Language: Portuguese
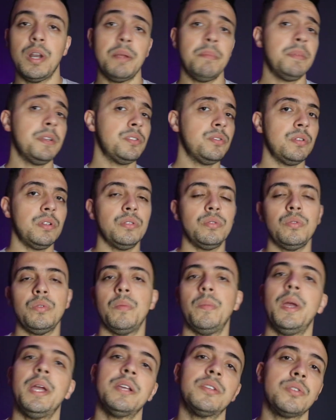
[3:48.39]
impressora tudo
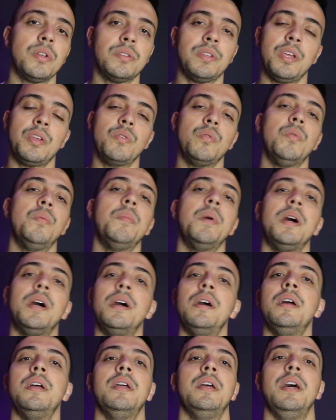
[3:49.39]
bem que só tem
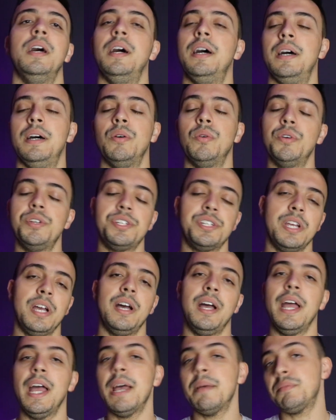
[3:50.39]
uma, hoje a
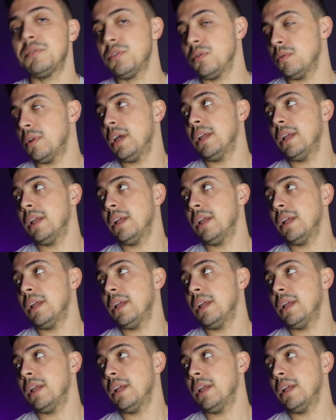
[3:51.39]
Epson, né?